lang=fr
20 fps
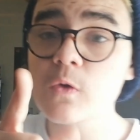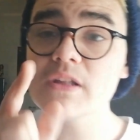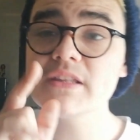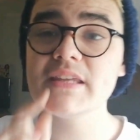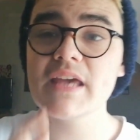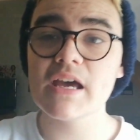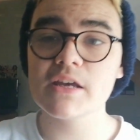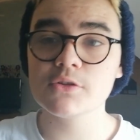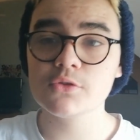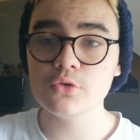Soit
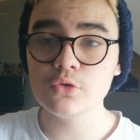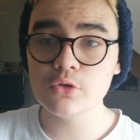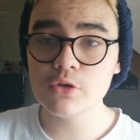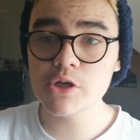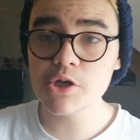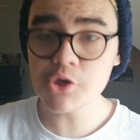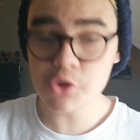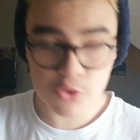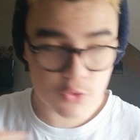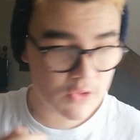t'es
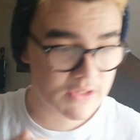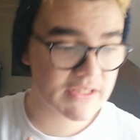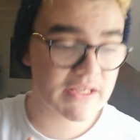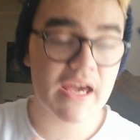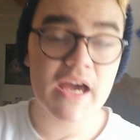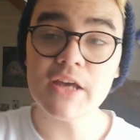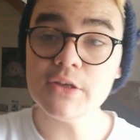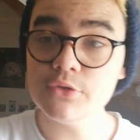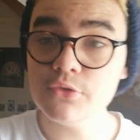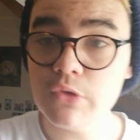harceleur, soit t'es
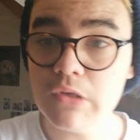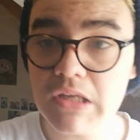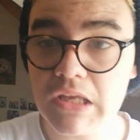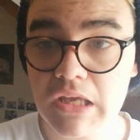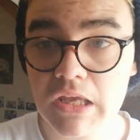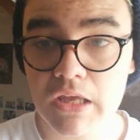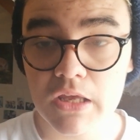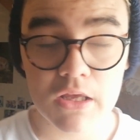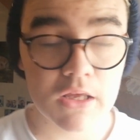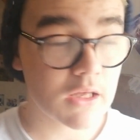
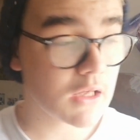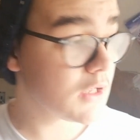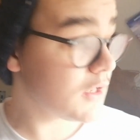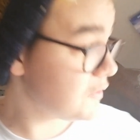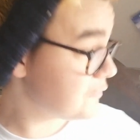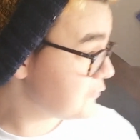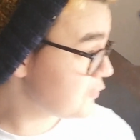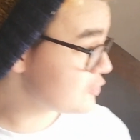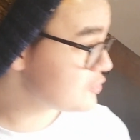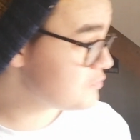harcelé.
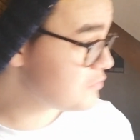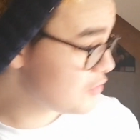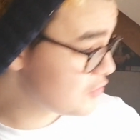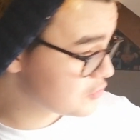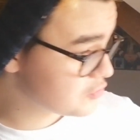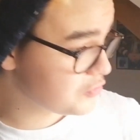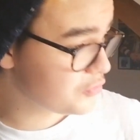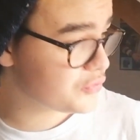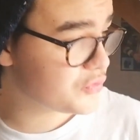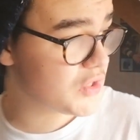Et franchement,
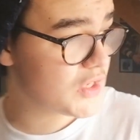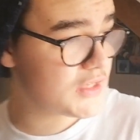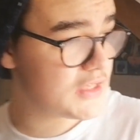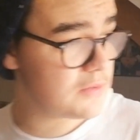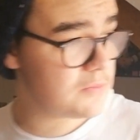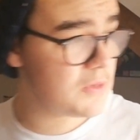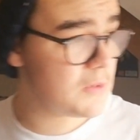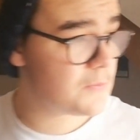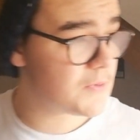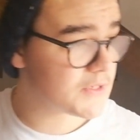je trouve ça
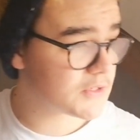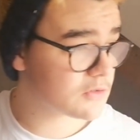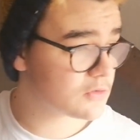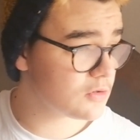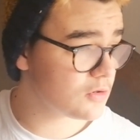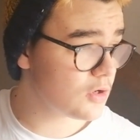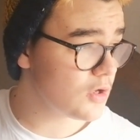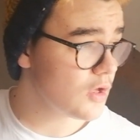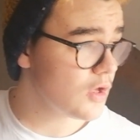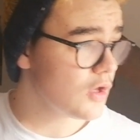débile parce que
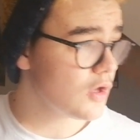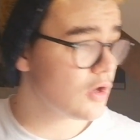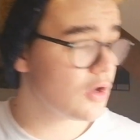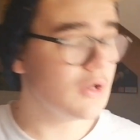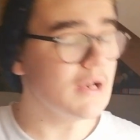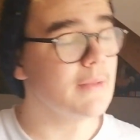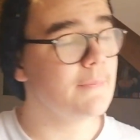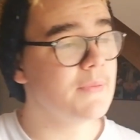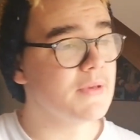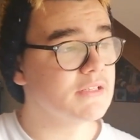euh,
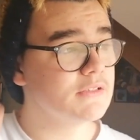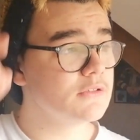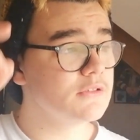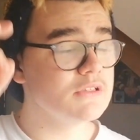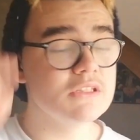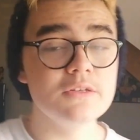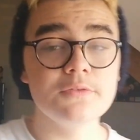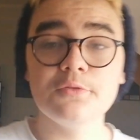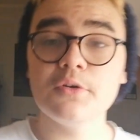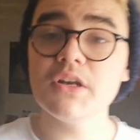la personne
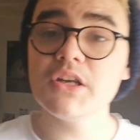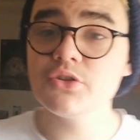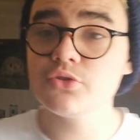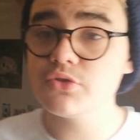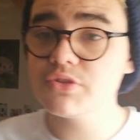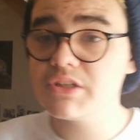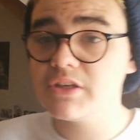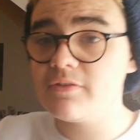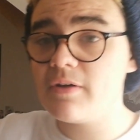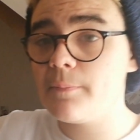qui voit la
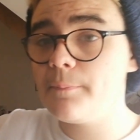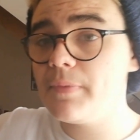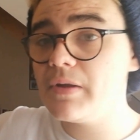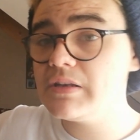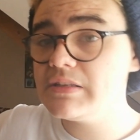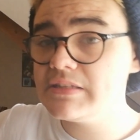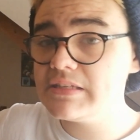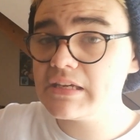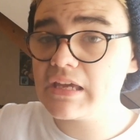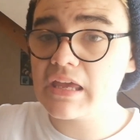chose qui va pas
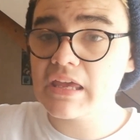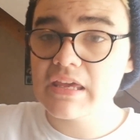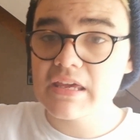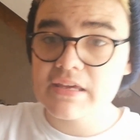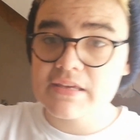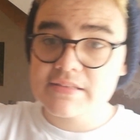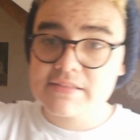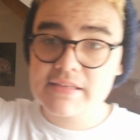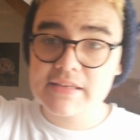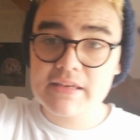le dire,
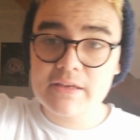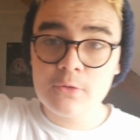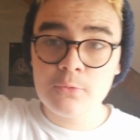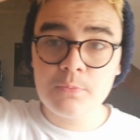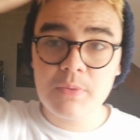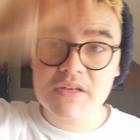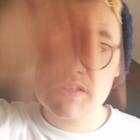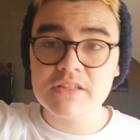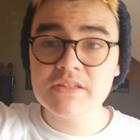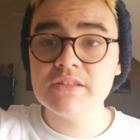c'est une
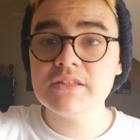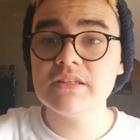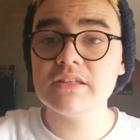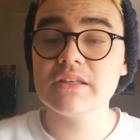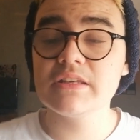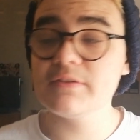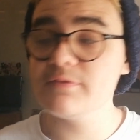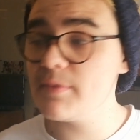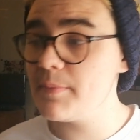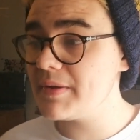personne
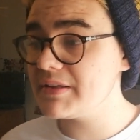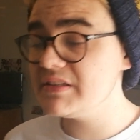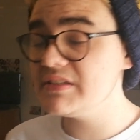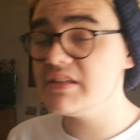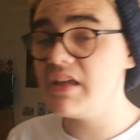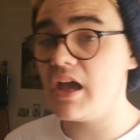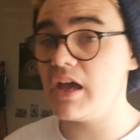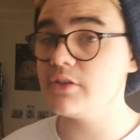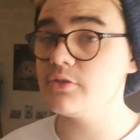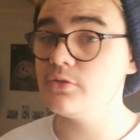qui fait partie
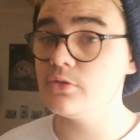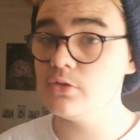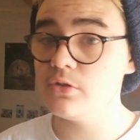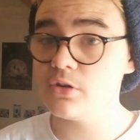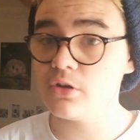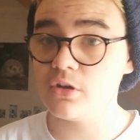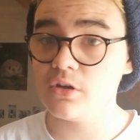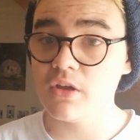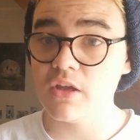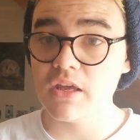des
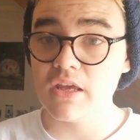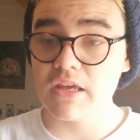harceleurs.